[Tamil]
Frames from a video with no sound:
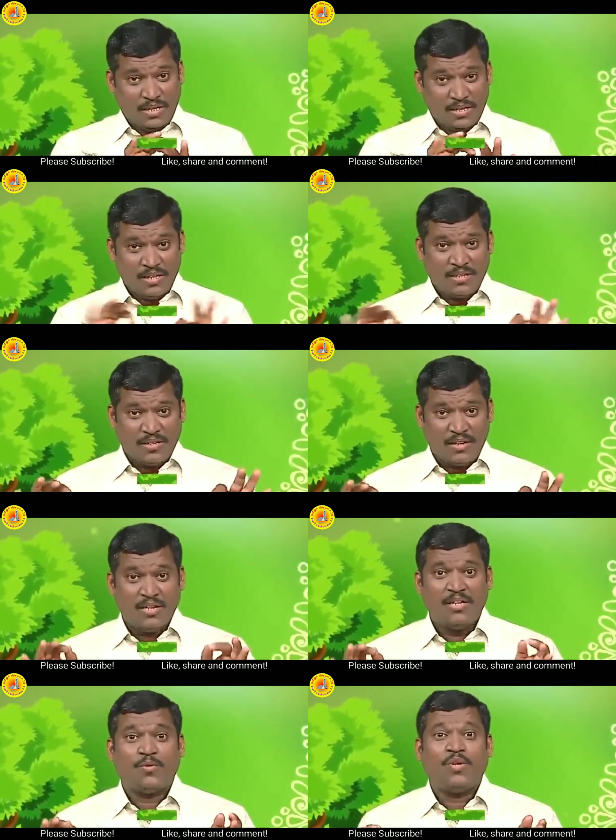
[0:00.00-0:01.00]
எது நடந்தால்
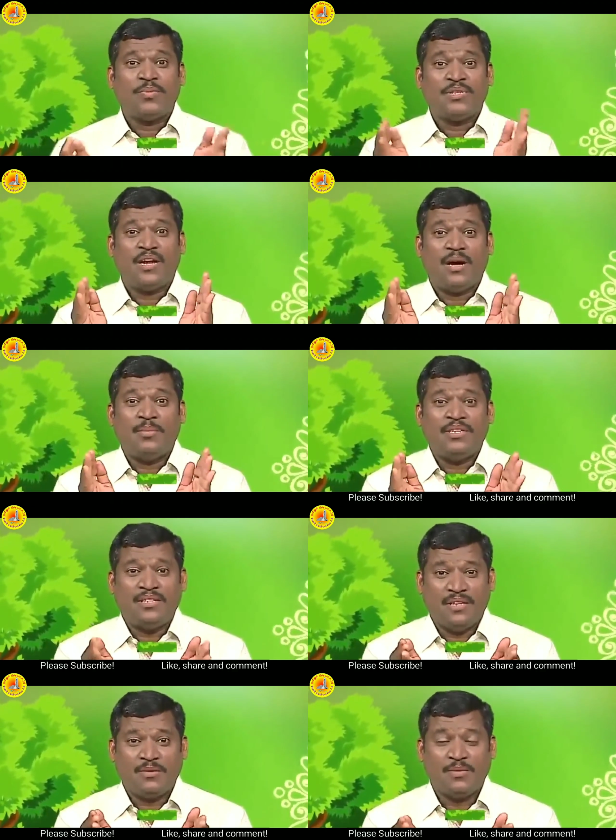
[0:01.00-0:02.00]
என் குடும்பத்தில் அமைதி
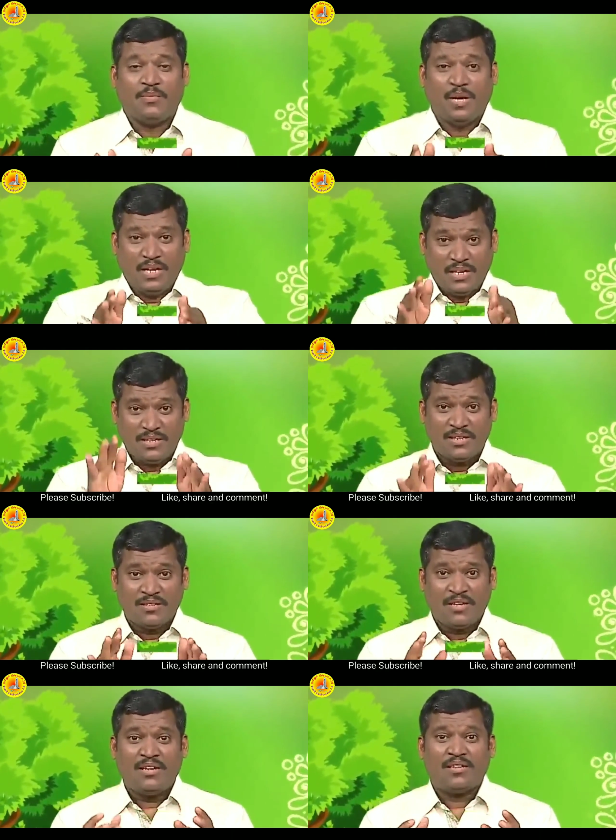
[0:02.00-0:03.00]
நிலவும் எது
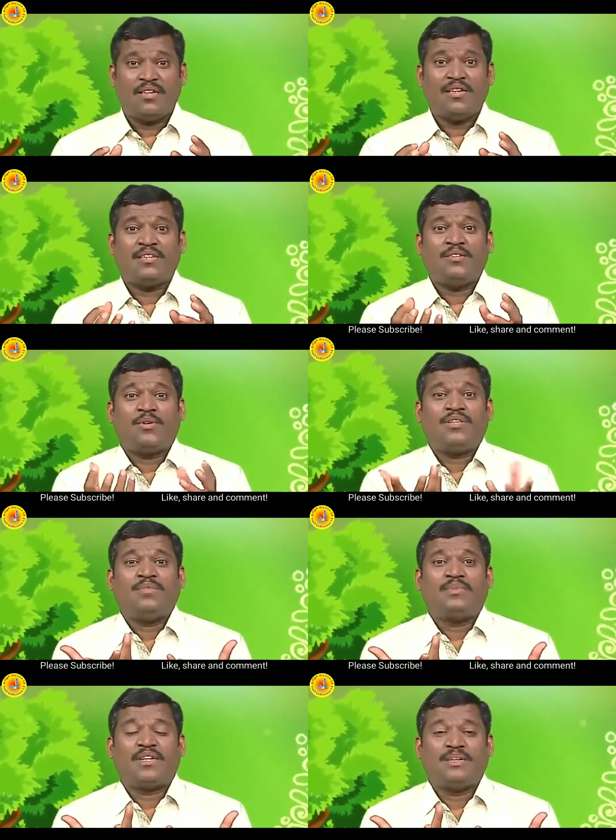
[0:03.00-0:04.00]
நடந்தால் எனக்கு
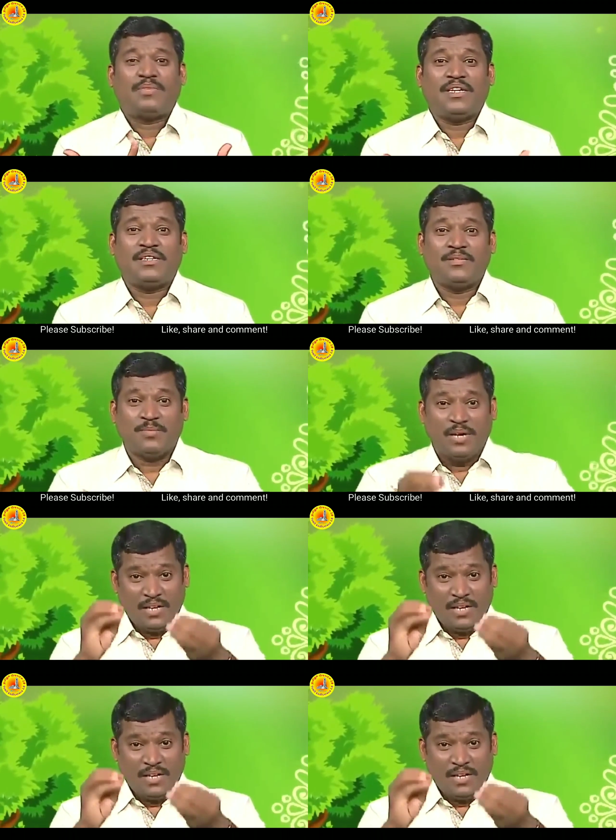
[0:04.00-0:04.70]
குழந்தை பாக்கியம் கிடைக்கும்